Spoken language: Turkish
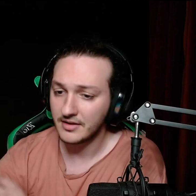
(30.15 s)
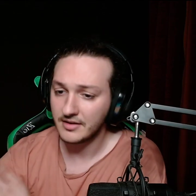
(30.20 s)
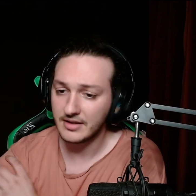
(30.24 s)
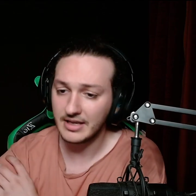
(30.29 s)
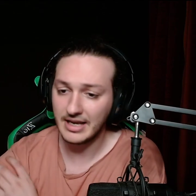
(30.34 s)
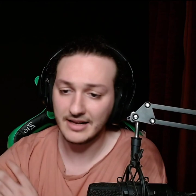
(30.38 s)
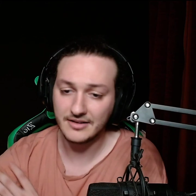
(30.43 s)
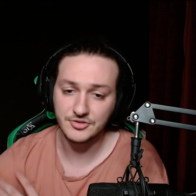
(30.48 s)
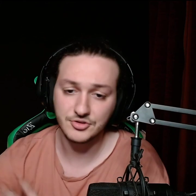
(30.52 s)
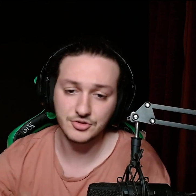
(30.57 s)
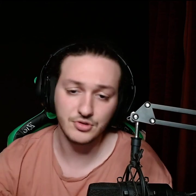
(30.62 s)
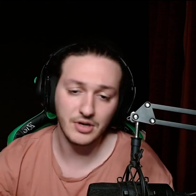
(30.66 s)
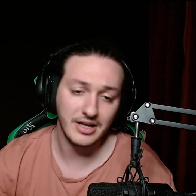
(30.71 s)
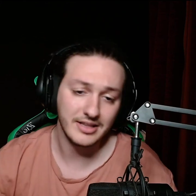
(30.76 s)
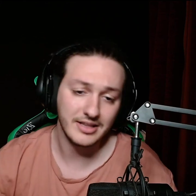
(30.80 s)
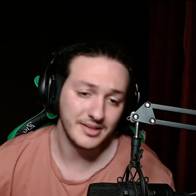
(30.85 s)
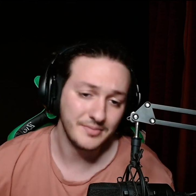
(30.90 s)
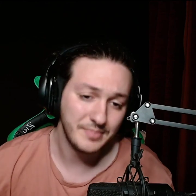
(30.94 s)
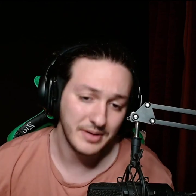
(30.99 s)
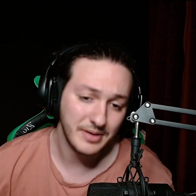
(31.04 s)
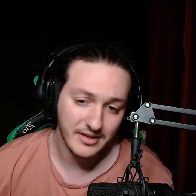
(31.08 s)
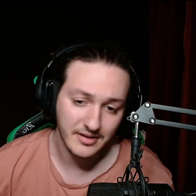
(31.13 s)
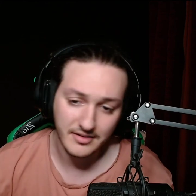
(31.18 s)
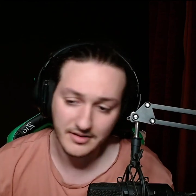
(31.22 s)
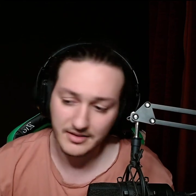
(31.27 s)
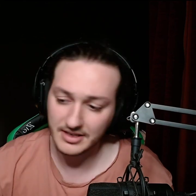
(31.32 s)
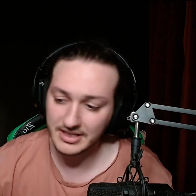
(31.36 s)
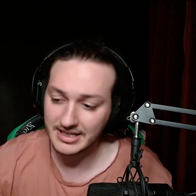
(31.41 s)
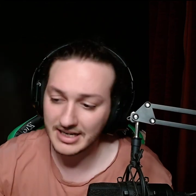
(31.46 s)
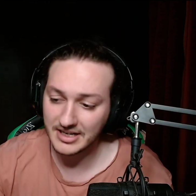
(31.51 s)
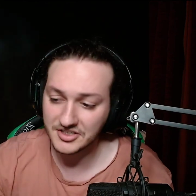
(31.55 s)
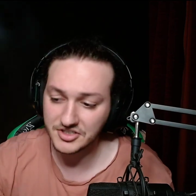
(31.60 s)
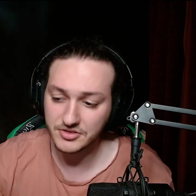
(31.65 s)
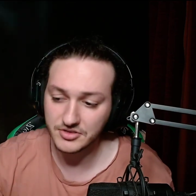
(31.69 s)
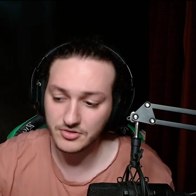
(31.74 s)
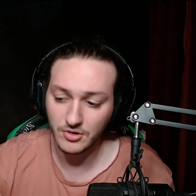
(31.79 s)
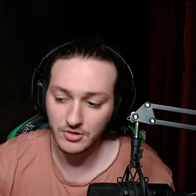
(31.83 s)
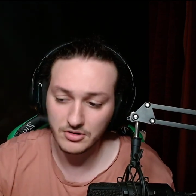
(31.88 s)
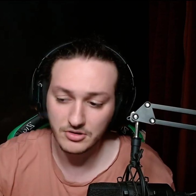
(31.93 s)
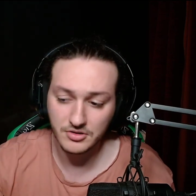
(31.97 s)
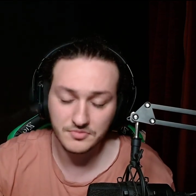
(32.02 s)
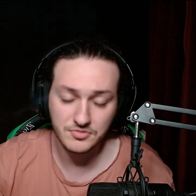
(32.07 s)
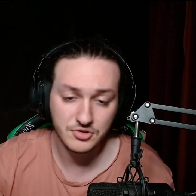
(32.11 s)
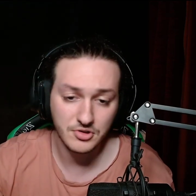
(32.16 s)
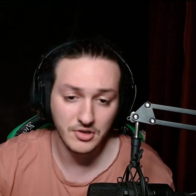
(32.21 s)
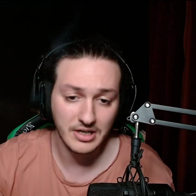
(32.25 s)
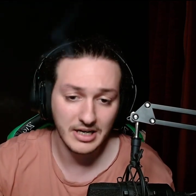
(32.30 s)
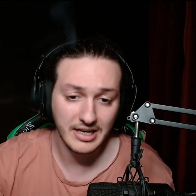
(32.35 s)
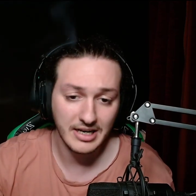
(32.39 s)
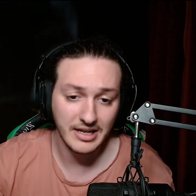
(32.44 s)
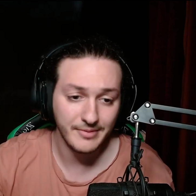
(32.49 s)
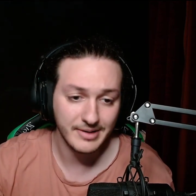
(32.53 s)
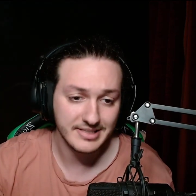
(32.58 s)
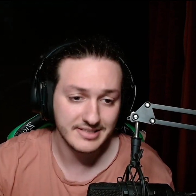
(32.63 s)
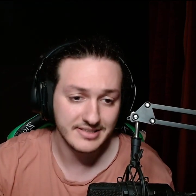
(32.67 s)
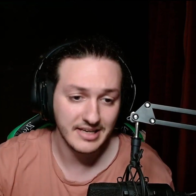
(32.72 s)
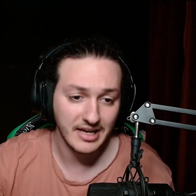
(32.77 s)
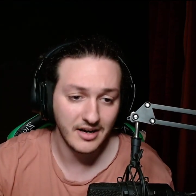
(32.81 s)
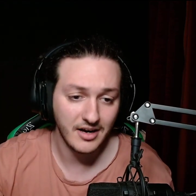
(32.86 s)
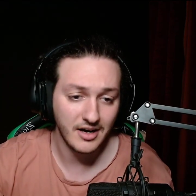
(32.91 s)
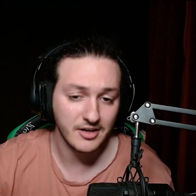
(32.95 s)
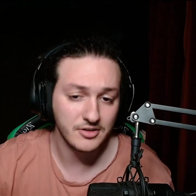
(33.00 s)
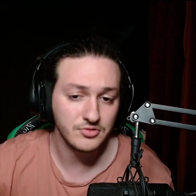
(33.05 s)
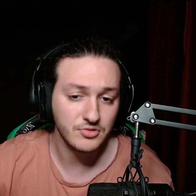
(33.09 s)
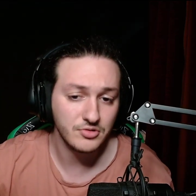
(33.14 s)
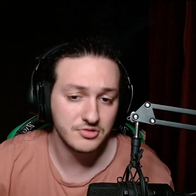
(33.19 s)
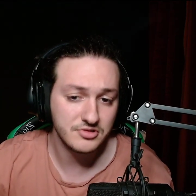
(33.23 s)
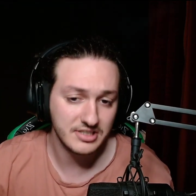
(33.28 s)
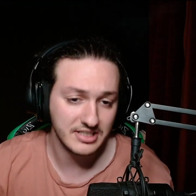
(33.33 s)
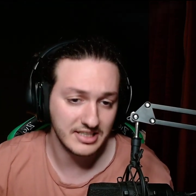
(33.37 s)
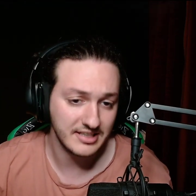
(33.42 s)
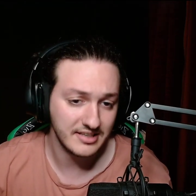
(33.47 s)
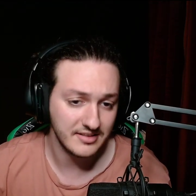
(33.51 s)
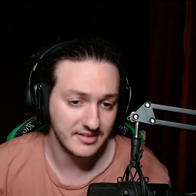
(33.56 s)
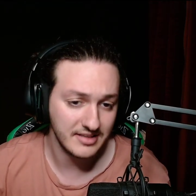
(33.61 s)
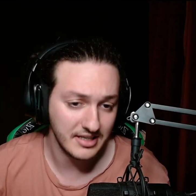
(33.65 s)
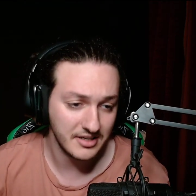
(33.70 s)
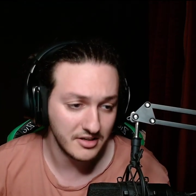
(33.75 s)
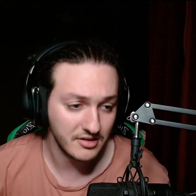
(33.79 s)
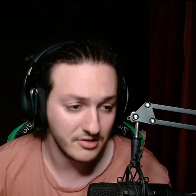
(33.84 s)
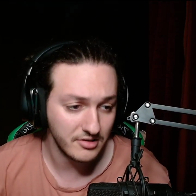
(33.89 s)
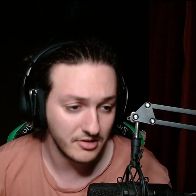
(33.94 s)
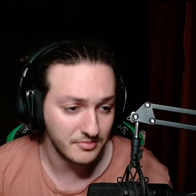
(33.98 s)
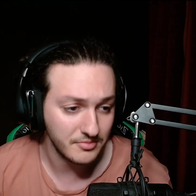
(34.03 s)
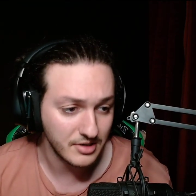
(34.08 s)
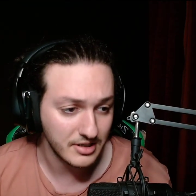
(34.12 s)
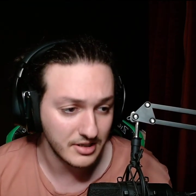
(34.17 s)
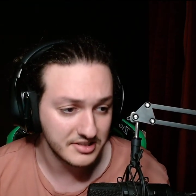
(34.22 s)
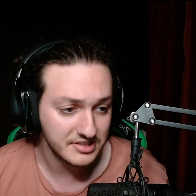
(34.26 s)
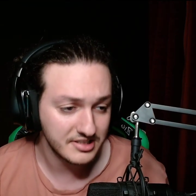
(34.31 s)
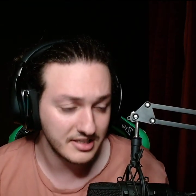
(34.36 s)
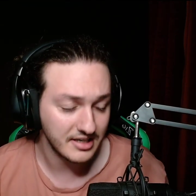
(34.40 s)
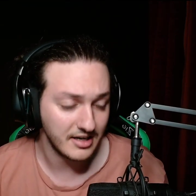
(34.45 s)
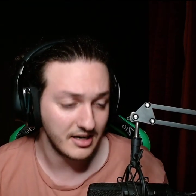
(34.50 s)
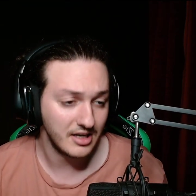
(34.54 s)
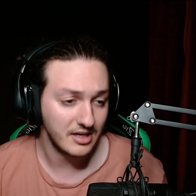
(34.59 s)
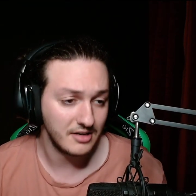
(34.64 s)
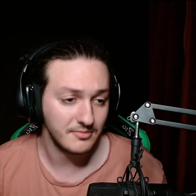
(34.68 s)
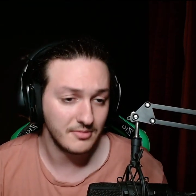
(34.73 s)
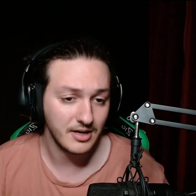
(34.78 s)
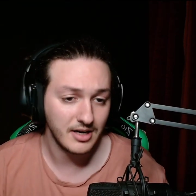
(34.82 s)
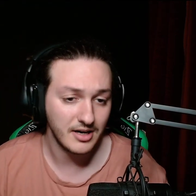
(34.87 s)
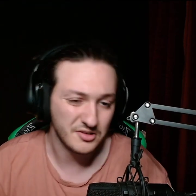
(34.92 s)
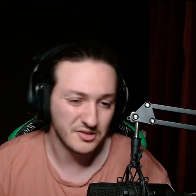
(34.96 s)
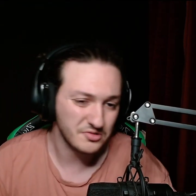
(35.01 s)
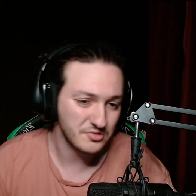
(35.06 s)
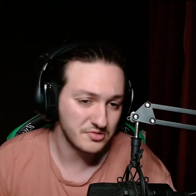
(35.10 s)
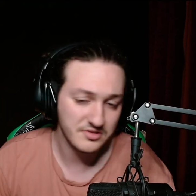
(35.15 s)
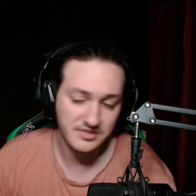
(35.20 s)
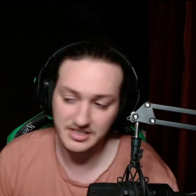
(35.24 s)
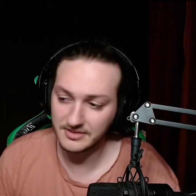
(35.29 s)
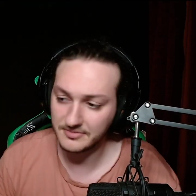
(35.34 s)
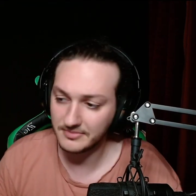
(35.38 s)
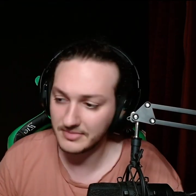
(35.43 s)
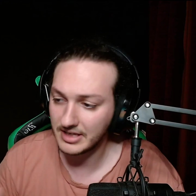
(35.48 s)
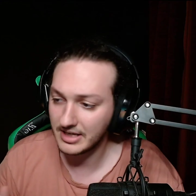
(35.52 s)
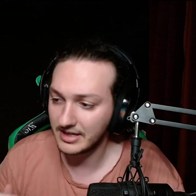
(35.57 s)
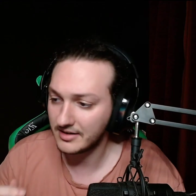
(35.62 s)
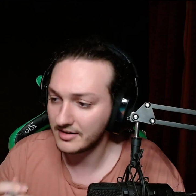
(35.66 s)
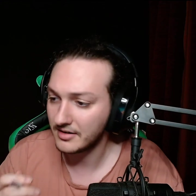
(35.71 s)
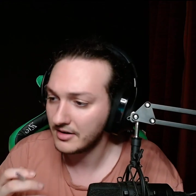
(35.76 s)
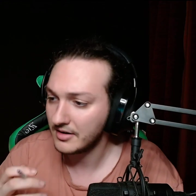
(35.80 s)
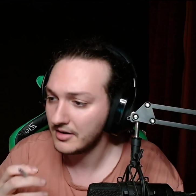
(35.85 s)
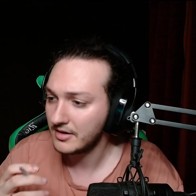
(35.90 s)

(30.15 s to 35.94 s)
Yani şu anda pek inançlı olduğum söylenemez. Yani agnostik deniliyor buna işte galiba. Agnostiyim yani